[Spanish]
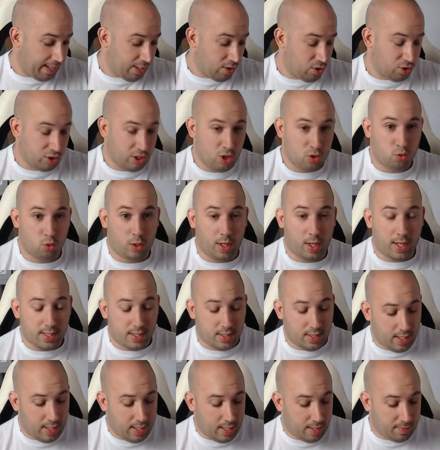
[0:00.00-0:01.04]
no está en su
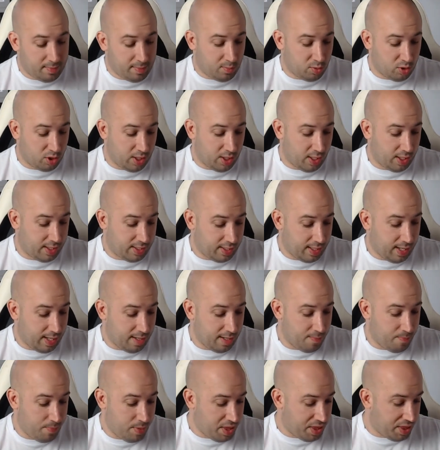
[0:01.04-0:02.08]
casa, vemos a la chica de la
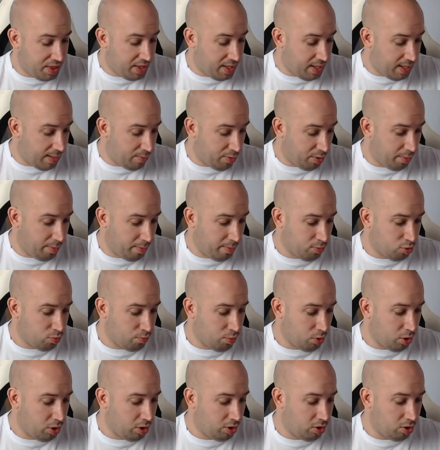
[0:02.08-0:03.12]
limpieza, bueno, vemos un
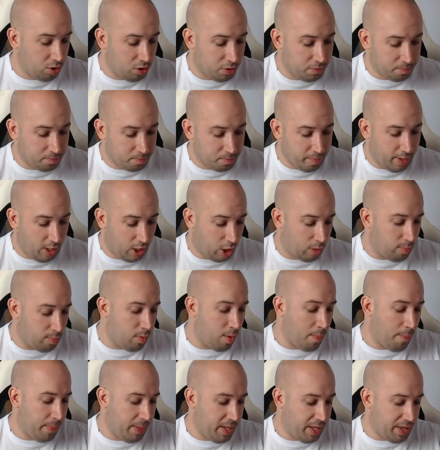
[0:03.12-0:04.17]
poquito cómo
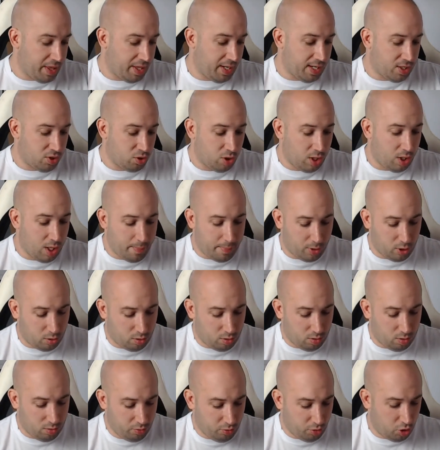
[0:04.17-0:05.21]
empieza la historia,
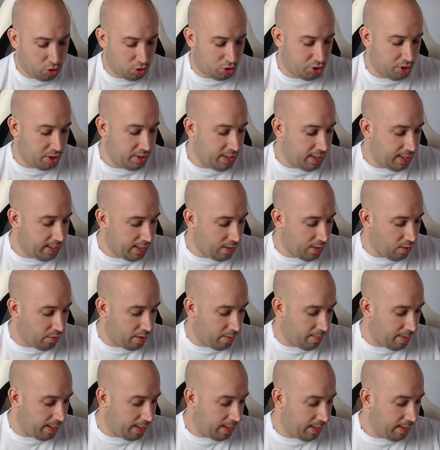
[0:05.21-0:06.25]
pero nos indica dónde
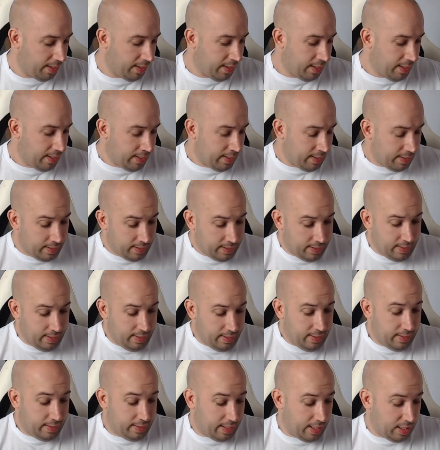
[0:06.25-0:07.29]
va.
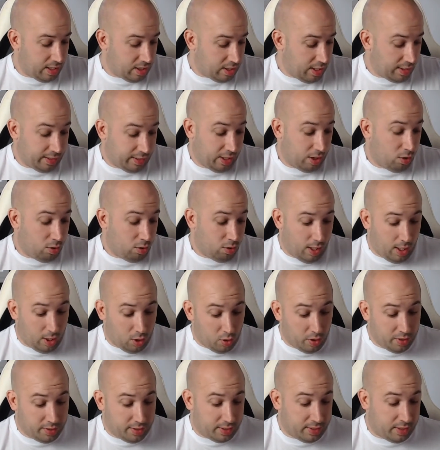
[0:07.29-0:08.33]
Que es, ya te digo,
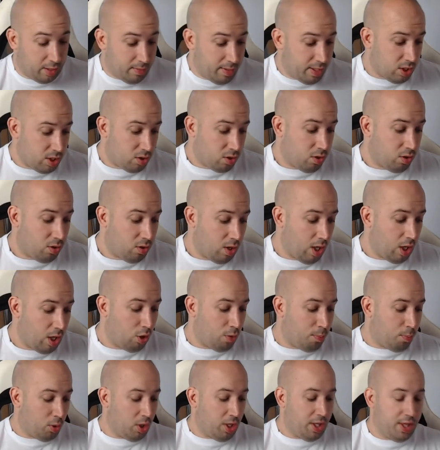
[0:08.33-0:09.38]
algo detectivesco,
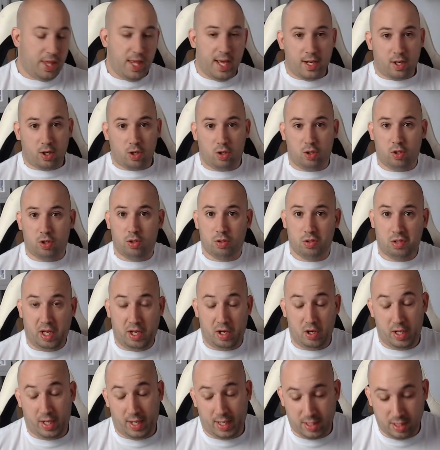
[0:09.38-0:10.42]
algo policiaco, que
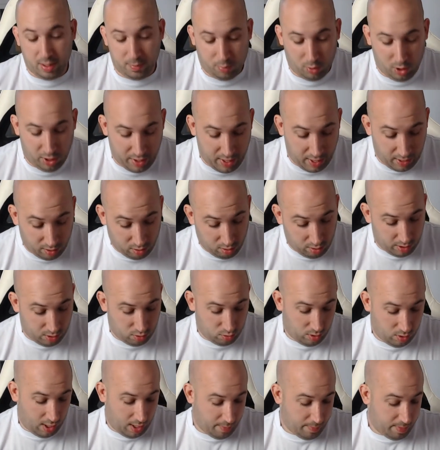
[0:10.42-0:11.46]
no llega a ser policiaco, es
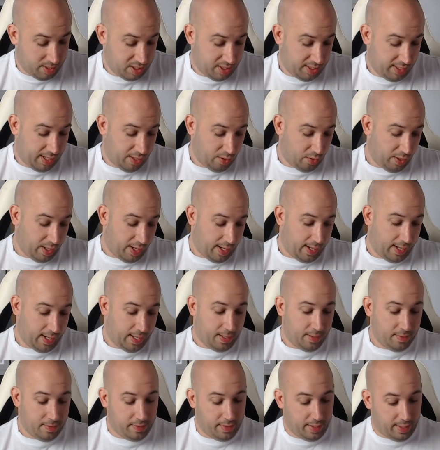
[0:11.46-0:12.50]
una
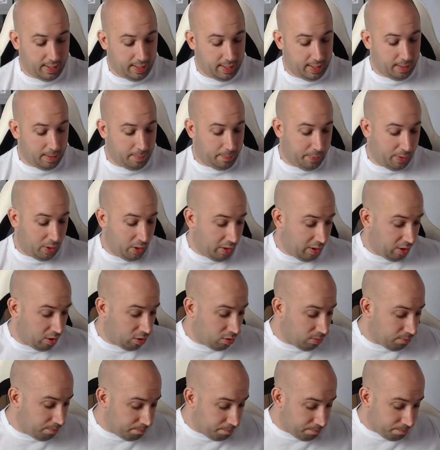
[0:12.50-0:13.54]
investigadora de periódico.